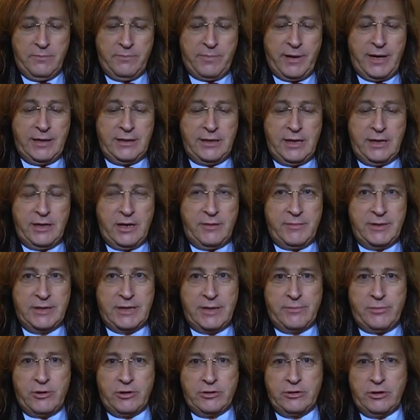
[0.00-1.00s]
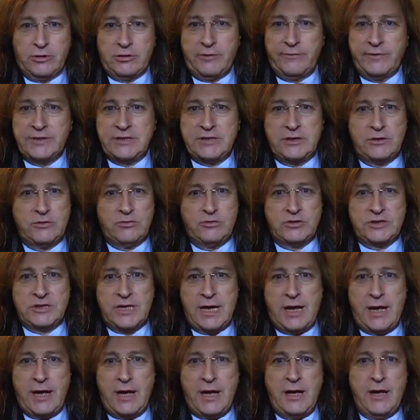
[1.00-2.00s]
Prende il nome da Bordeaux dove si,
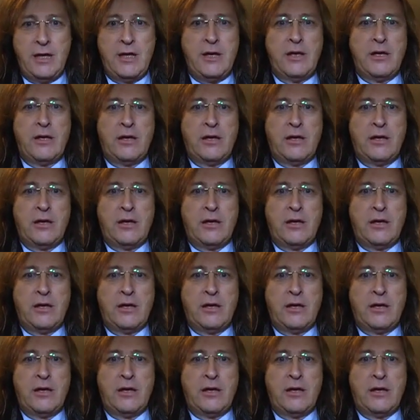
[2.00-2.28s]
usa